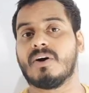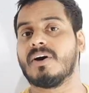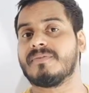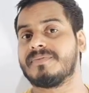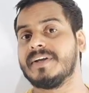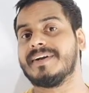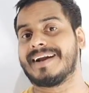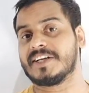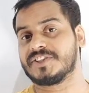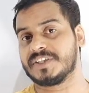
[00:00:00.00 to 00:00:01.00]
और फिर
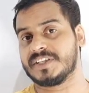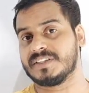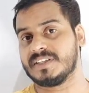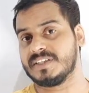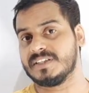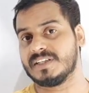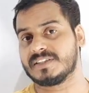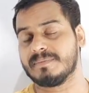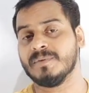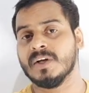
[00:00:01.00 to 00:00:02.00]
राष्ट्र की
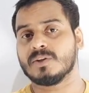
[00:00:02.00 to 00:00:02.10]
सिटीजनशिप